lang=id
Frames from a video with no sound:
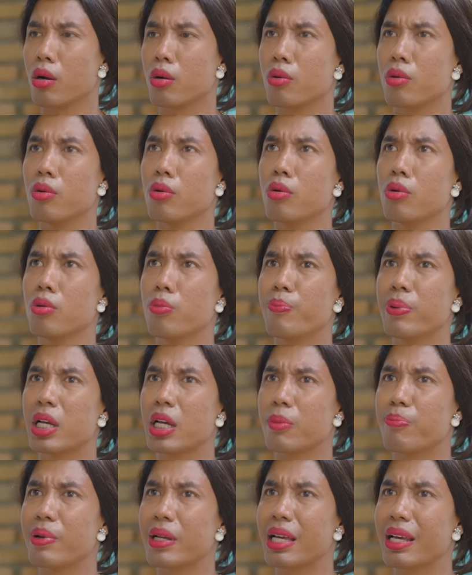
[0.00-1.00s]
Ku
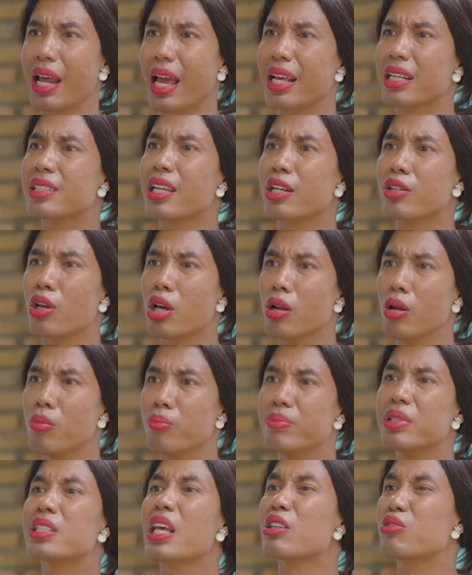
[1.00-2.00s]
pikir-pikir es eh, cendol
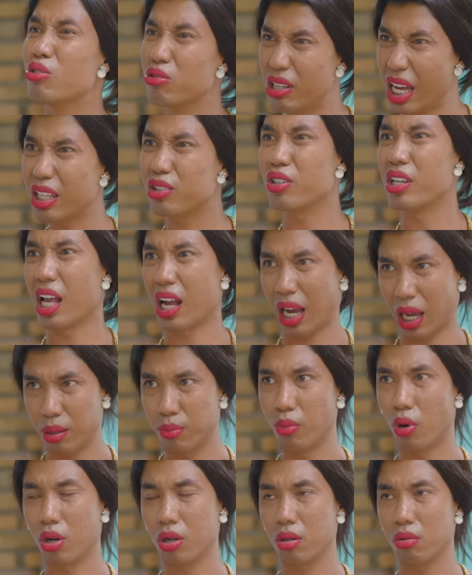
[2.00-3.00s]
bisa juga itu ya kan
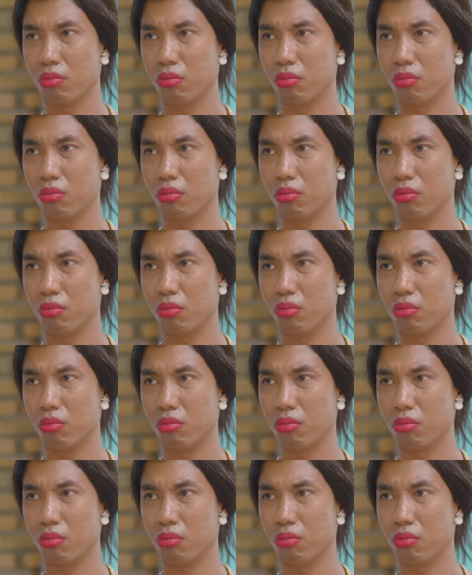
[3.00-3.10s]
Bor?